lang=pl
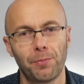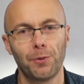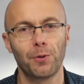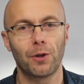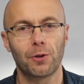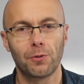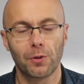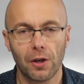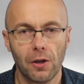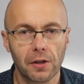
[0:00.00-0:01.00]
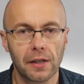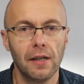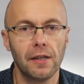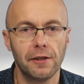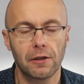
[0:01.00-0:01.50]
pół roku, rok
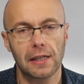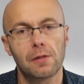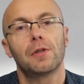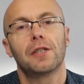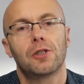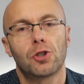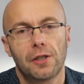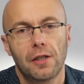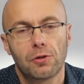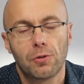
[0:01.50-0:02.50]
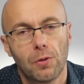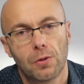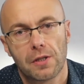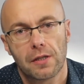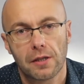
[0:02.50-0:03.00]
i okazuje się, że ten
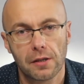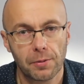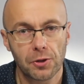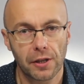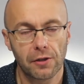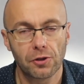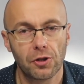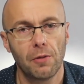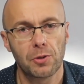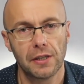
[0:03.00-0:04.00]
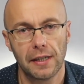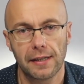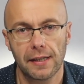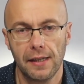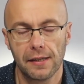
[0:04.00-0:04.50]
kurs, gdybyście go dobrze
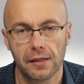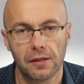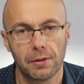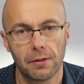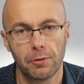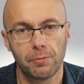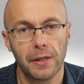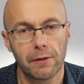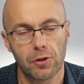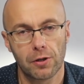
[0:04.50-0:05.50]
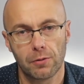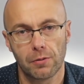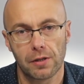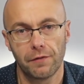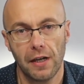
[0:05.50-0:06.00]
nagrali, gdyby to był pierwszy
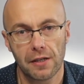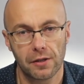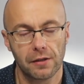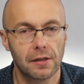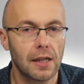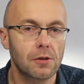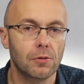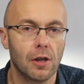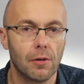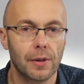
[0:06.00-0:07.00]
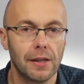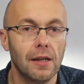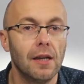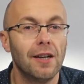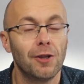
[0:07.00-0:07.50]
kurs wasz i od razu dobry,
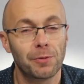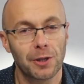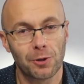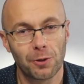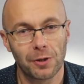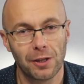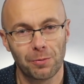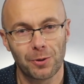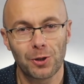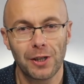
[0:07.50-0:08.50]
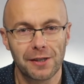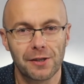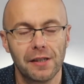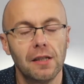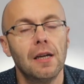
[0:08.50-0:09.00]
lub też drugi lub
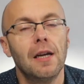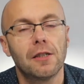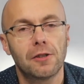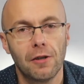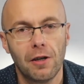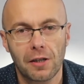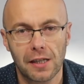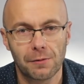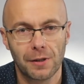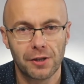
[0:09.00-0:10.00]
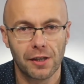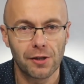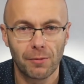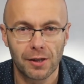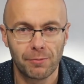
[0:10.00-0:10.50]
trzeci, to okazuje się,
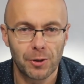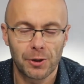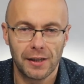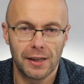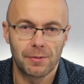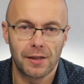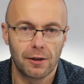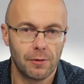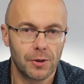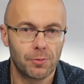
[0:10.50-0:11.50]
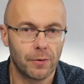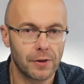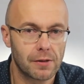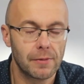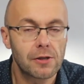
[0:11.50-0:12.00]
że moglibyście na nim zarobić
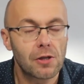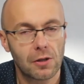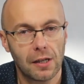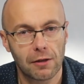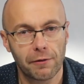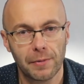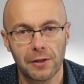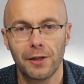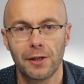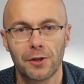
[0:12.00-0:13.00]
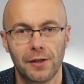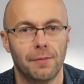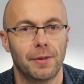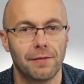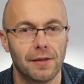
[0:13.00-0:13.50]
powiedzmy 100 dolarów
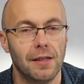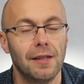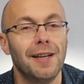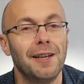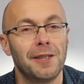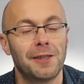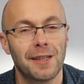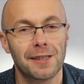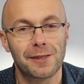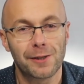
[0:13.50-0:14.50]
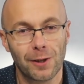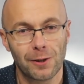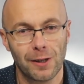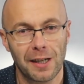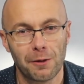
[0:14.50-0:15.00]
miesięcznie, prawda? I teraz 100
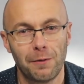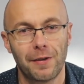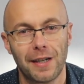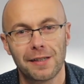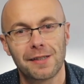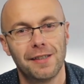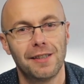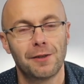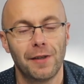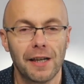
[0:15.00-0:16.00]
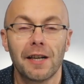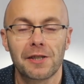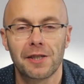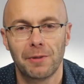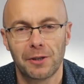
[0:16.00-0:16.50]
dolarów razy
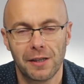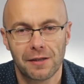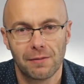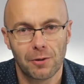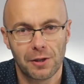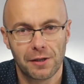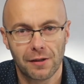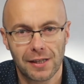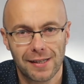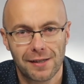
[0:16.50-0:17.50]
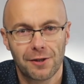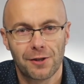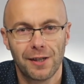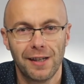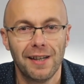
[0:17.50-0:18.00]
12 miesięcy może się
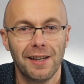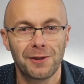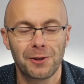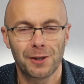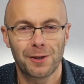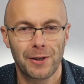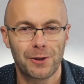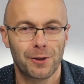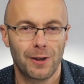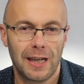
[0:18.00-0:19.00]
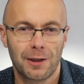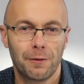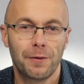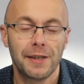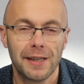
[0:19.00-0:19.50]
okazać, że 1200
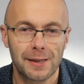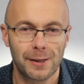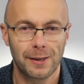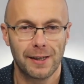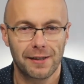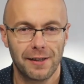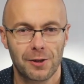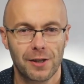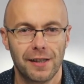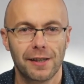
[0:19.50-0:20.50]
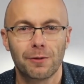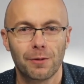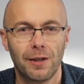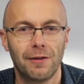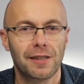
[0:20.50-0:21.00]
dolarów jest jednak na szali,
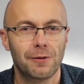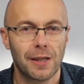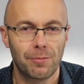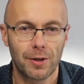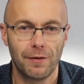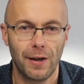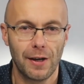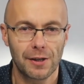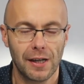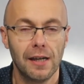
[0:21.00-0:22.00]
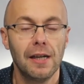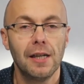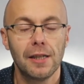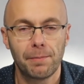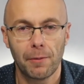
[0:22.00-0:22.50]
która, która przeważa.
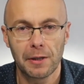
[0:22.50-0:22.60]
I